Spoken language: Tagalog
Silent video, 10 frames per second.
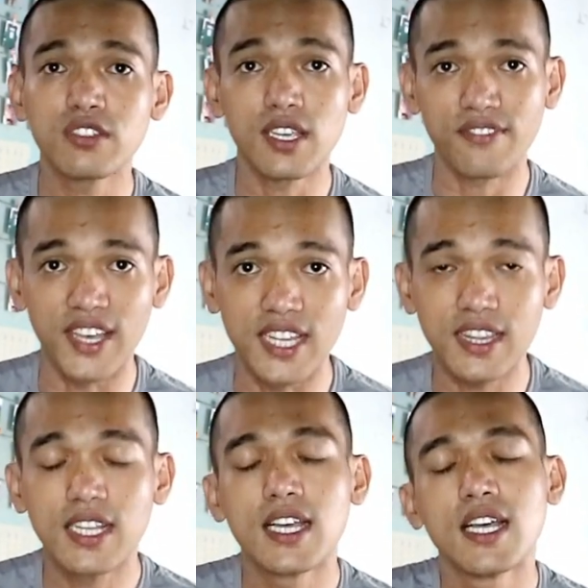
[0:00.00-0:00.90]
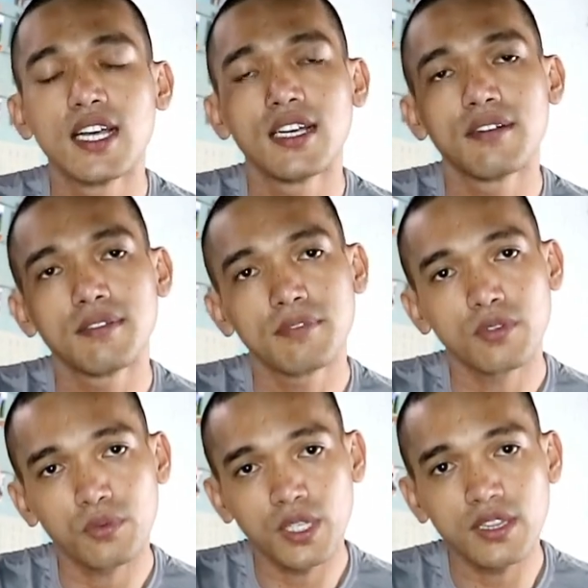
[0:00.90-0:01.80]
dun sa event,
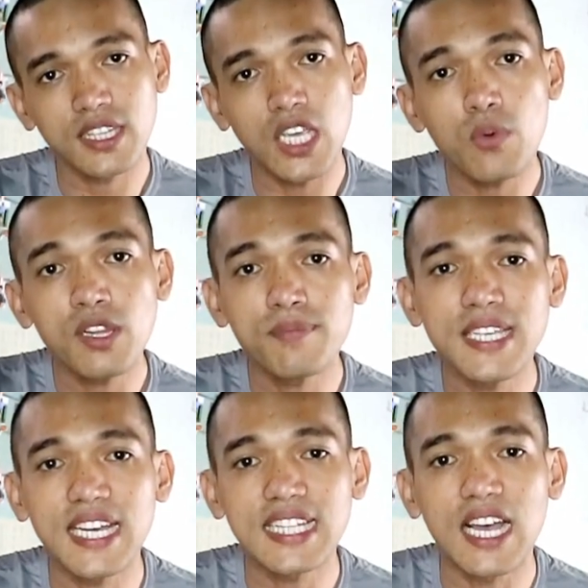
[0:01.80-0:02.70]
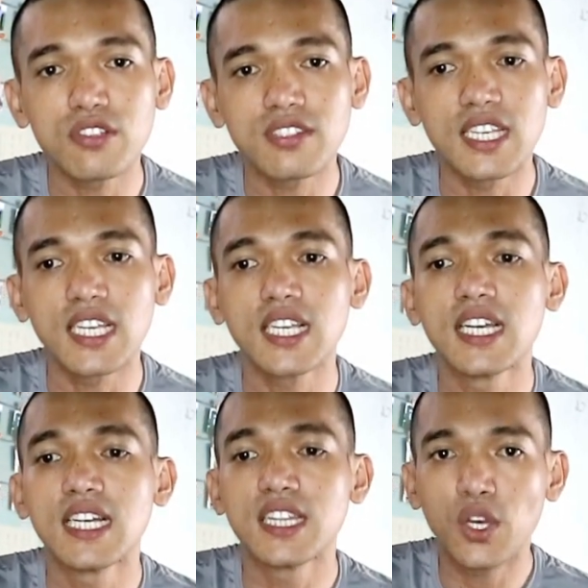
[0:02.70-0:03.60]
will they will be announcing
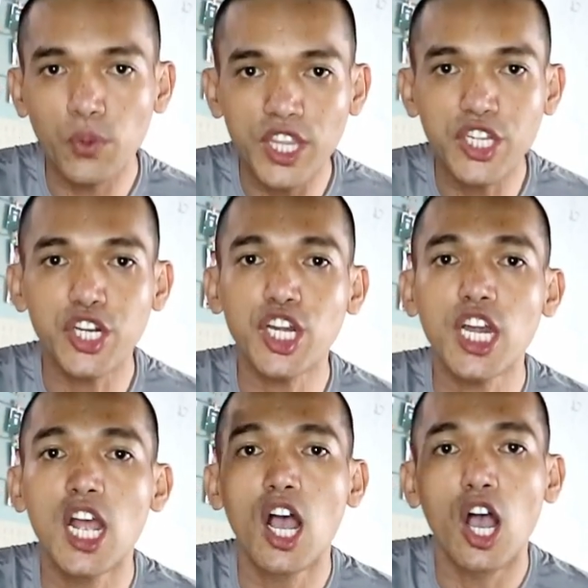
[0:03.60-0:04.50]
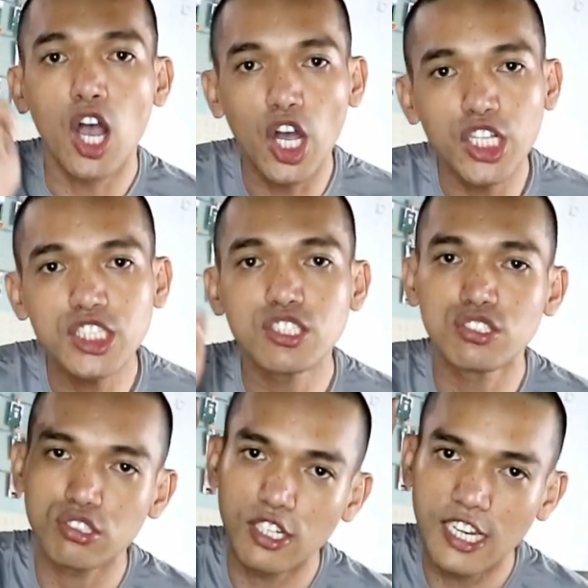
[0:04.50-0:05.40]
the winner on
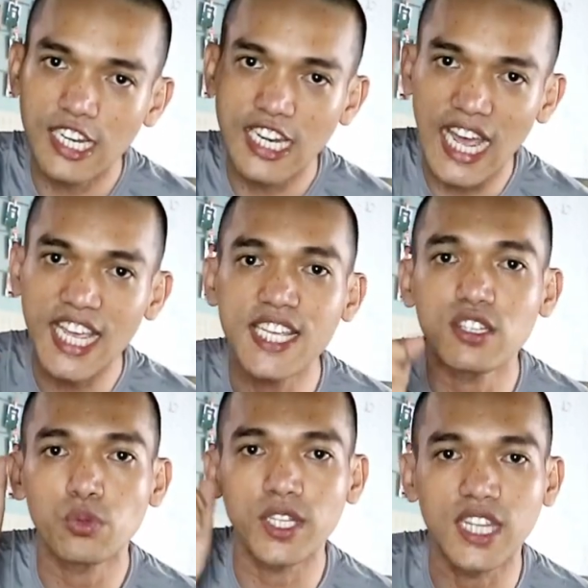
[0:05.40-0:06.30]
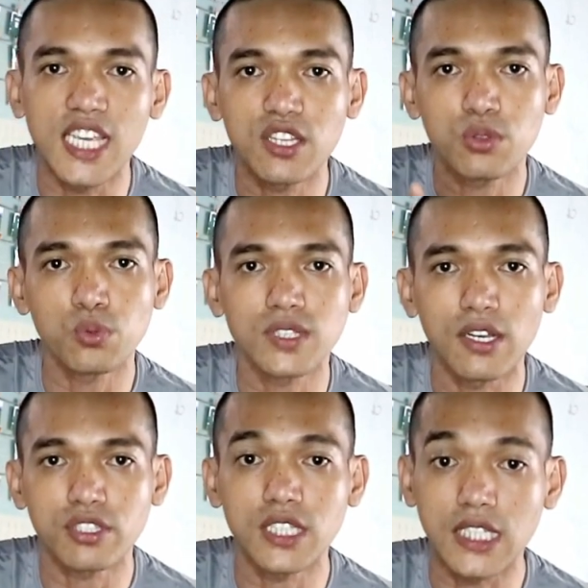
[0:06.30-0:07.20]
July 28,
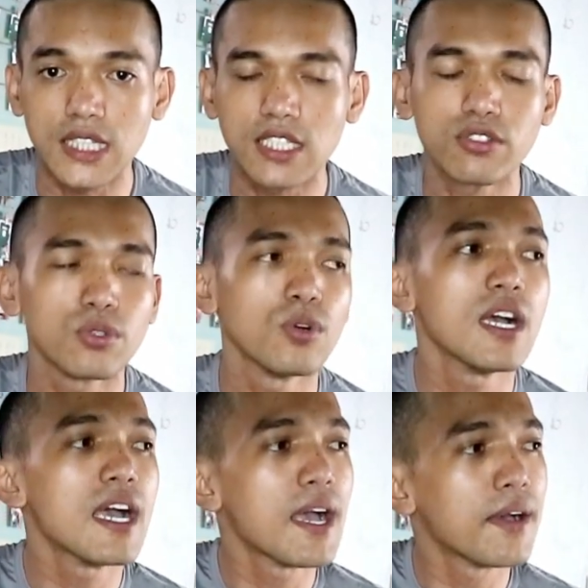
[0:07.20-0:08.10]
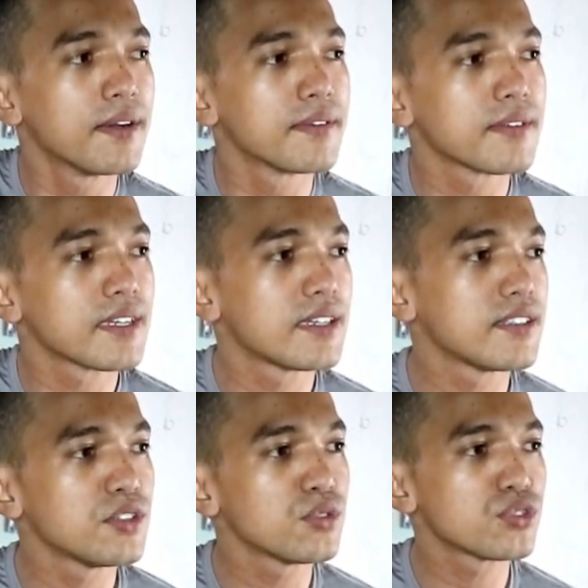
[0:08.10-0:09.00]
2018. So,
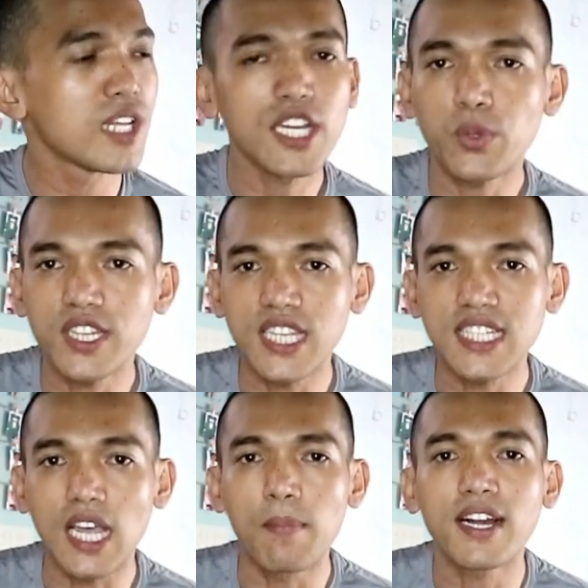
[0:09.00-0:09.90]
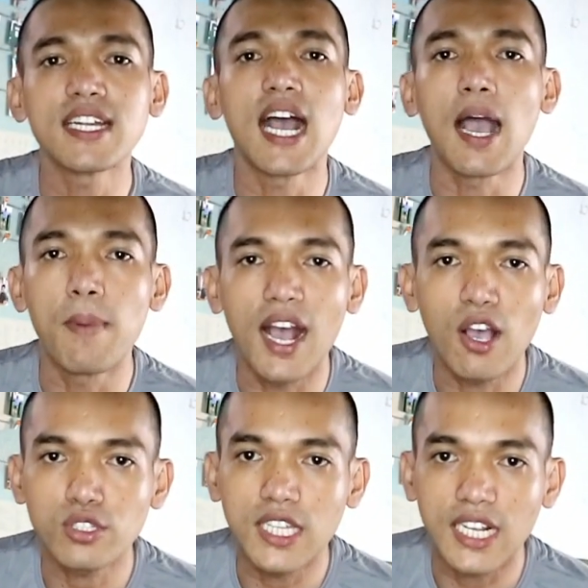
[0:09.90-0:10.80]
no July 28, abang ng abang
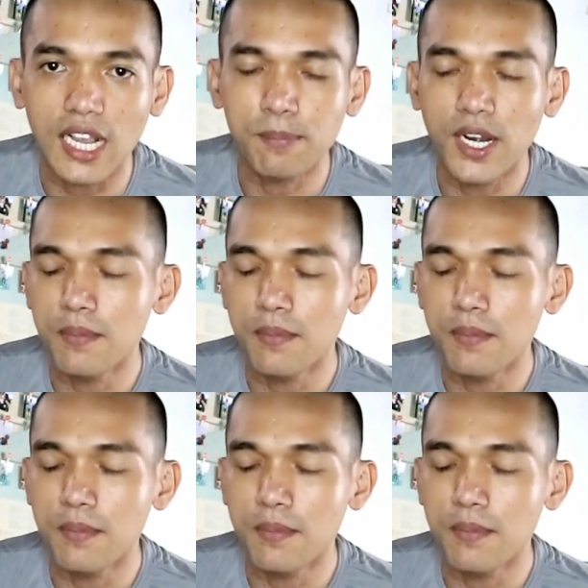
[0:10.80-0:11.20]
ako talaga.